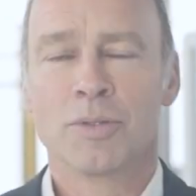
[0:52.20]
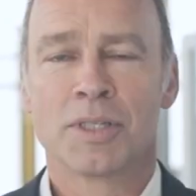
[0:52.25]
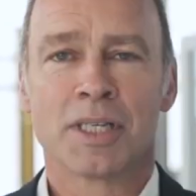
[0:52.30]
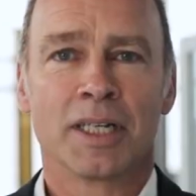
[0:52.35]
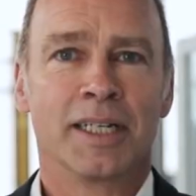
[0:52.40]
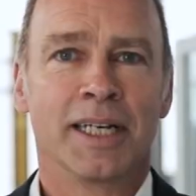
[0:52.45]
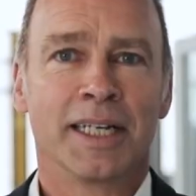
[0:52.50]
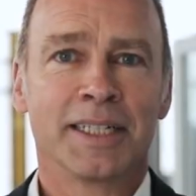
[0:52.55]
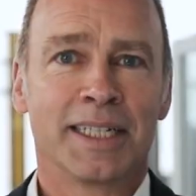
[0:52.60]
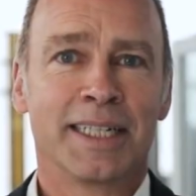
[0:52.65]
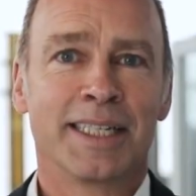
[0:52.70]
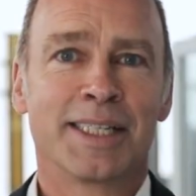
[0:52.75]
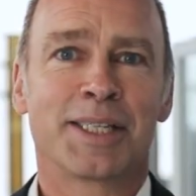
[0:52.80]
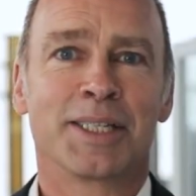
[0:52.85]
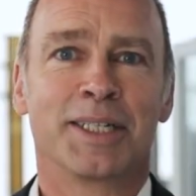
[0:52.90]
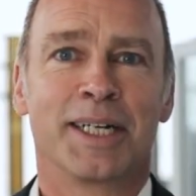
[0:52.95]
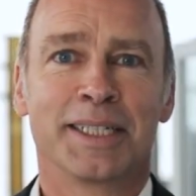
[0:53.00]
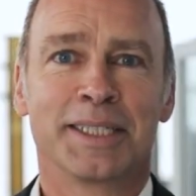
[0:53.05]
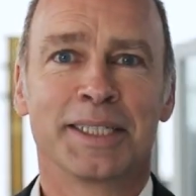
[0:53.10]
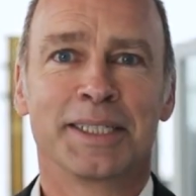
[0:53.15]
Unsere
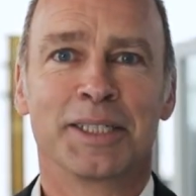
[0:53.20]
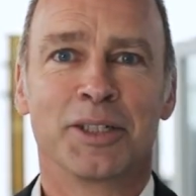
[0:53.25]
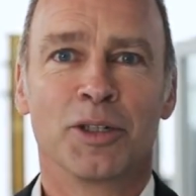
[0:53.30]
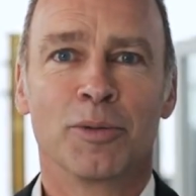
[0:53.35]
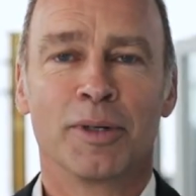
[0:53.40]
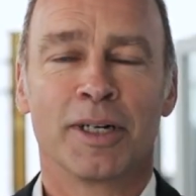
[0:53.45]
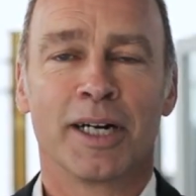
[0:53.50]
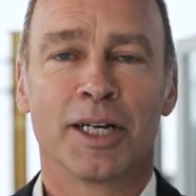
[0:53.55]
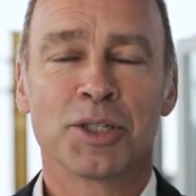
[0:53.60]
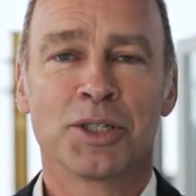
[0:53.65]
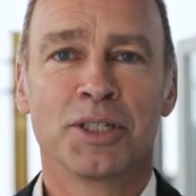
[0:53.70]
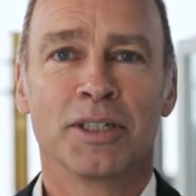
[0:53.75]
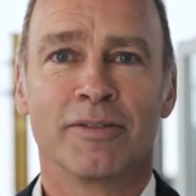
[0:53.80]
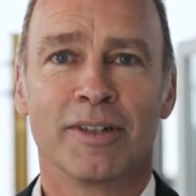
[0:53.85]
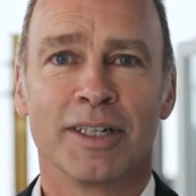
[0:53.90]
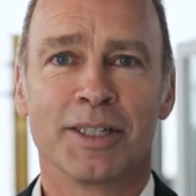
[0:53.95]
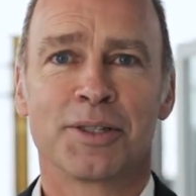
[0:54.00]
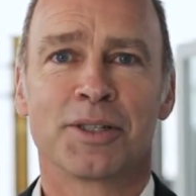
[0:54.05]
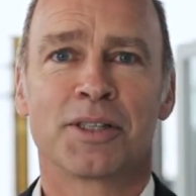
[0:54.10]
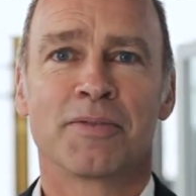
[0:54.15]
Lernreise hatte ja
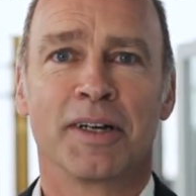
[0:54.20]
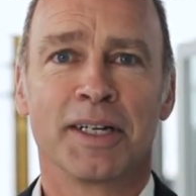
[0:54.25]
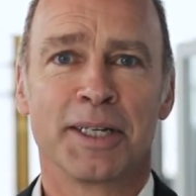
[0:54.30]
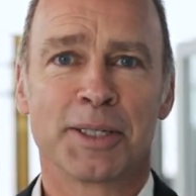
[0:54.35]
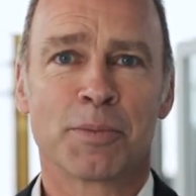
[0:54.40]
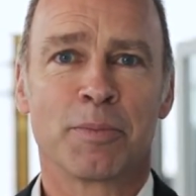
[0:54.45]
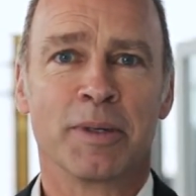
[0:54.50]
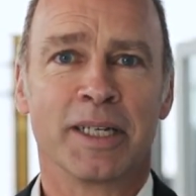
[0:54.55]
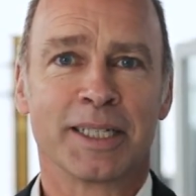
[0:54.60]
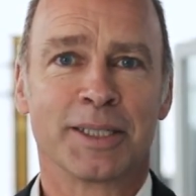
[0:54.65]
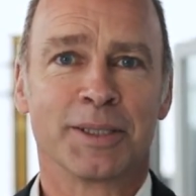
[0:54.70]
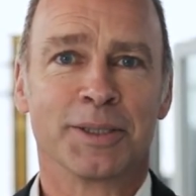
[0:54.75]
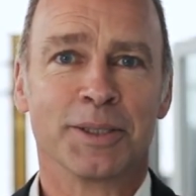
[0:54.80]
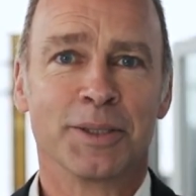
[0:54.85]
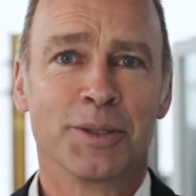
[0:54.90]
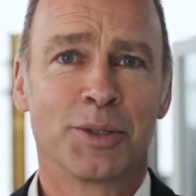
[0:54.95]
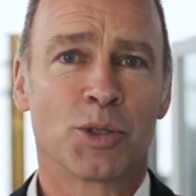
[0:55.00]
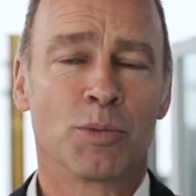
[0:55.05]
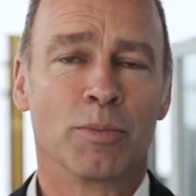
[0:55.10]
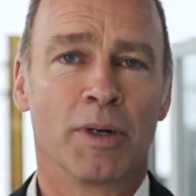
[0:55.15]
überraschenderweise zwei
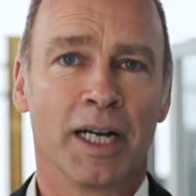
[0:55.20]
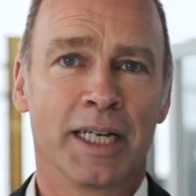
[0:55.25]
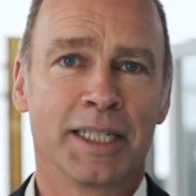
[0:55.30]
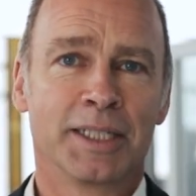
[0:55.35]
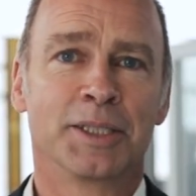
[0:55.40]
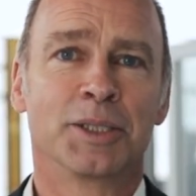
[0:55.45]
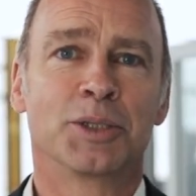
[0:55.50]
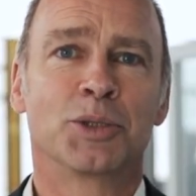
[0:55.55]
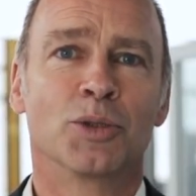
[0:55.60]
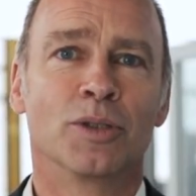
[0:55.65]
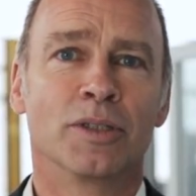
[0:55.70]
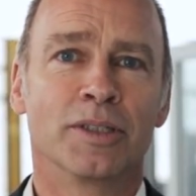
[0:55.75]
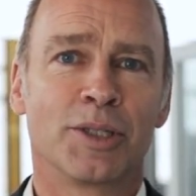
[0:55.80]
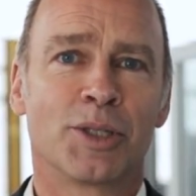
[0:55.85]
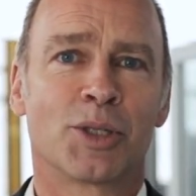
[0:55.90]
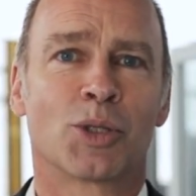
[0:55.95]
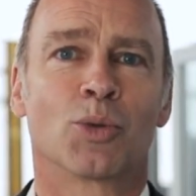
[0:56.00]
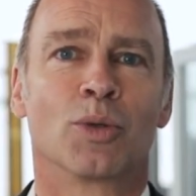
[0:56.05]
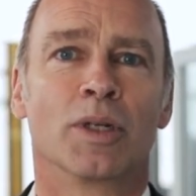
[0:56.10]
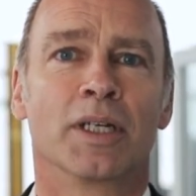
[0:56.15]
Aspekte. Zum einen
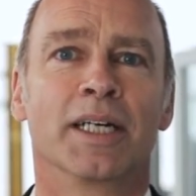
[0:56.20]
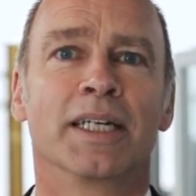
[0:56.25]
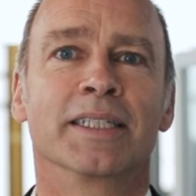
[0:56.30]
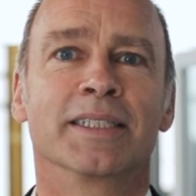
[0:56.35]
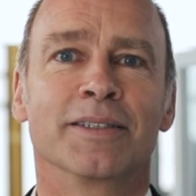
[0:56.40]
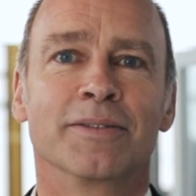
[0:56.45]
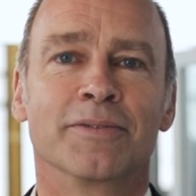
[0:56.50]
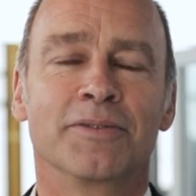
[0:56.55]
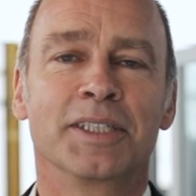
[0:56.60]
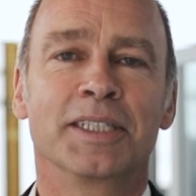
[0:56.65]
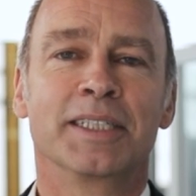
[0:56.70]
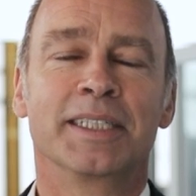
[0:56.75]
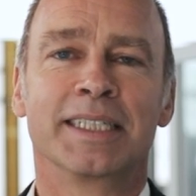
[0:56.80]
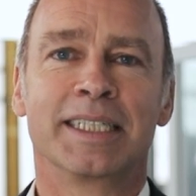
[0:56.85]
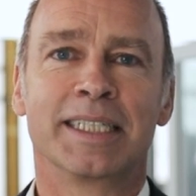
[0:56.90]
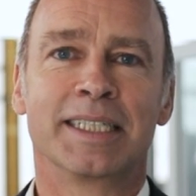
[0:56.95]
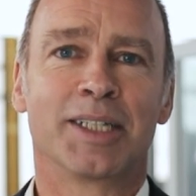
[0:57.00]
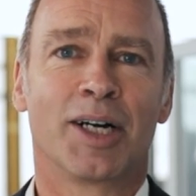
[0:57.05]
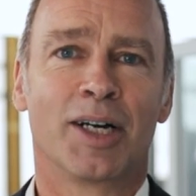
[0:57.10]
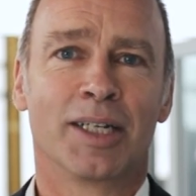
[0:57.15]
natürlich zu lernen, wie
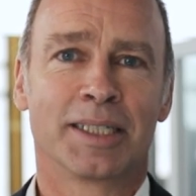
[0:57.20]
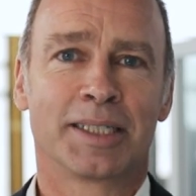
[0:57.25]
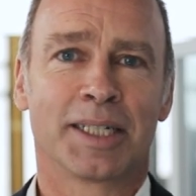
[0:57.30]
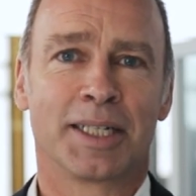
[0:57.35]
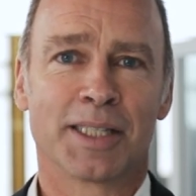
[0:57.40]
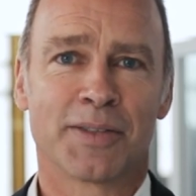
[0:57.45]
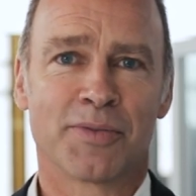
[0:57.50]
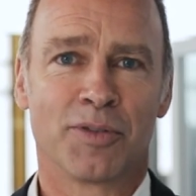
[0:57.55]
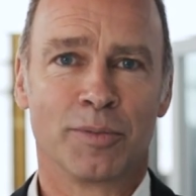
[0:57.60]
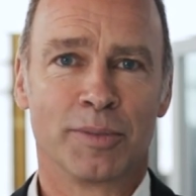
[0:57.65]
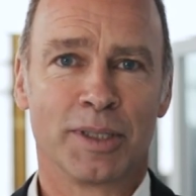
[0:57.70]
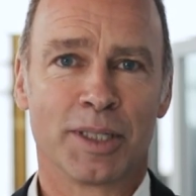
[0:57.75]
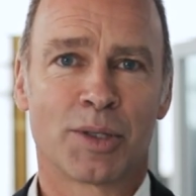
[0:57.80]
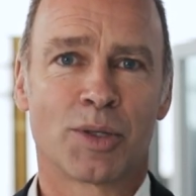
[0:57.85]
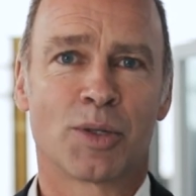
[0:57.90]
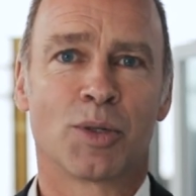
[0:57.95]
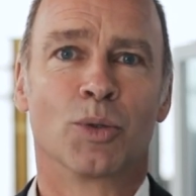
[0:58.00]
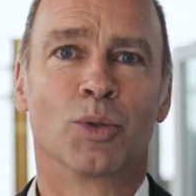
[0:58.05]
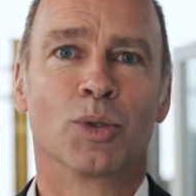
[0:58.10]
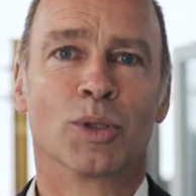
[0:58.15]
digitale
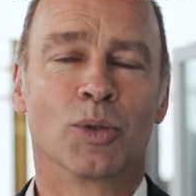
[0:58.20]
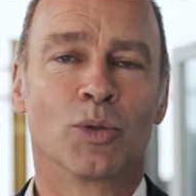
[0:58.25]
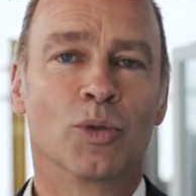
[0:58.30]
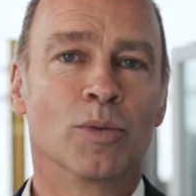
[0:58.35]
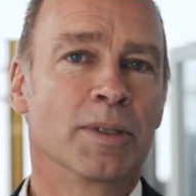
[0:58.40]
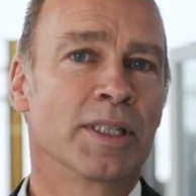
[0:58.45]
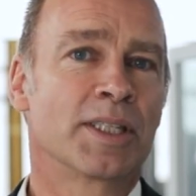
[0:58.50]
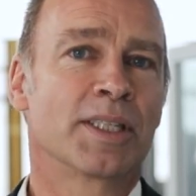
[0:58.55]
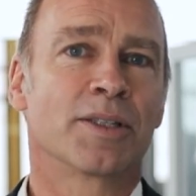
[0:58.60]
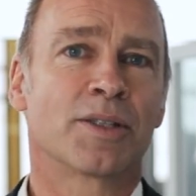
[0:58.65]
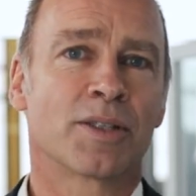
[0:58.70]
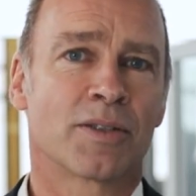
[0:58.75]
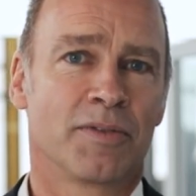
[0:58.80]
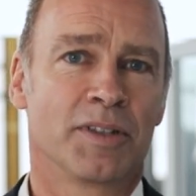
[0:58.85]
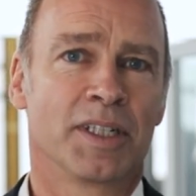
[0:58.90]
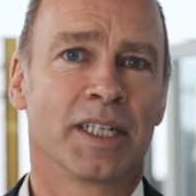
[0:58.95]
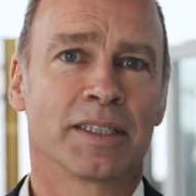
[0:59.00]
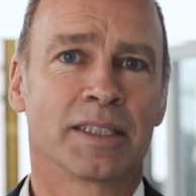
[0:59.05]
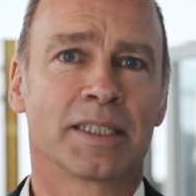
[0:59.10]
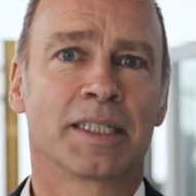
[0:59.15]
Transformation umgesetzt
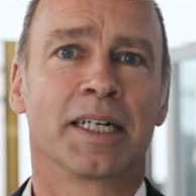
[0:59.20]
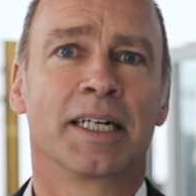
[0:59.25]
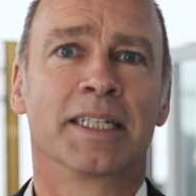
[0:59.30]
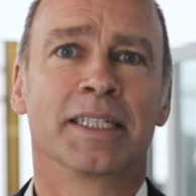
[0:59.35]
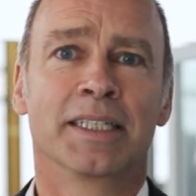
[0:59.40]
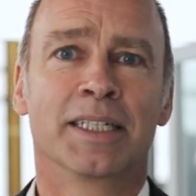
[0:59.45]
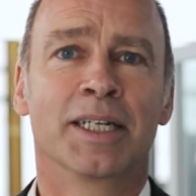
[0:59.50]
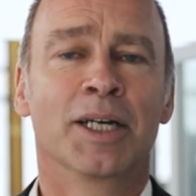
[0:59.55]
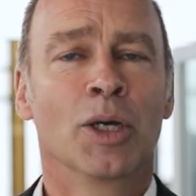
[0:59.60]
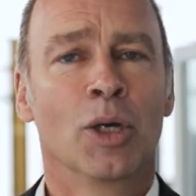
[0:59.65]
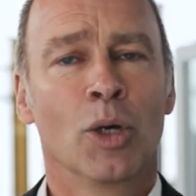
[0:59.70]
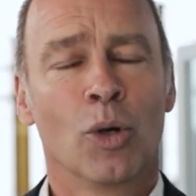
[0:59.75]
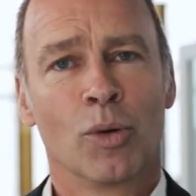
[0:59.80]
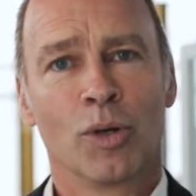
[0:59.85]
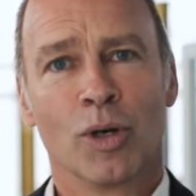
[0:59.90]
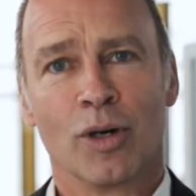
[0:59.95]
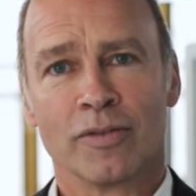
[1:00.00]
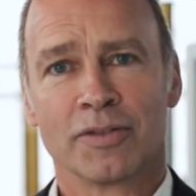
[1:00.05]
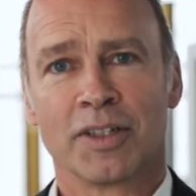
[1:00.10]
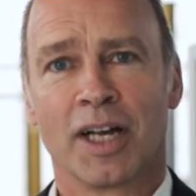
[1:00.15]
werden kann.
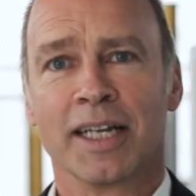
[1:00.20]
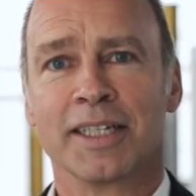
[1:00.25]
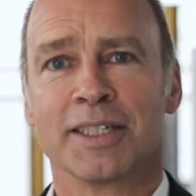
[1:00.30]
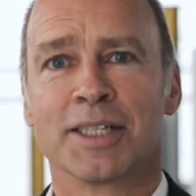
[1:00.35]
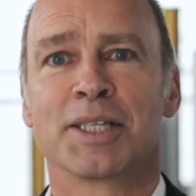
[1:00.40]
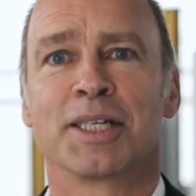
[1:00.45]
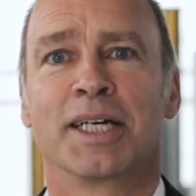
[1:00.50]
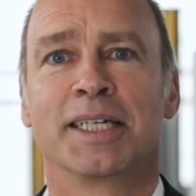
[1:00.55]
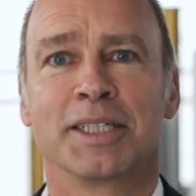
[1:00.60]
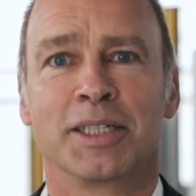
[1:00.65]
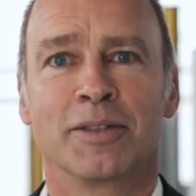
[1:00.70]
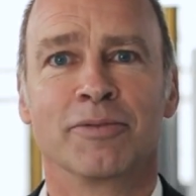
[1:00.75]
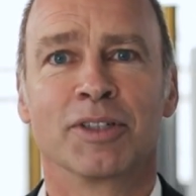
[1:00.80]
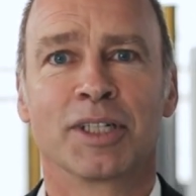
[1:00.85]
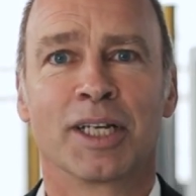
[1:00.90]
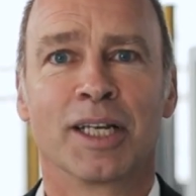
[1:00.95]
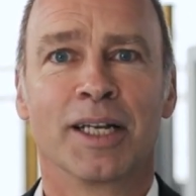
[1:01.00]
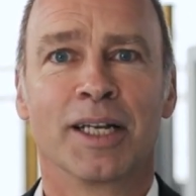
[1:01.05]
Und auf der anderen Seite haben wir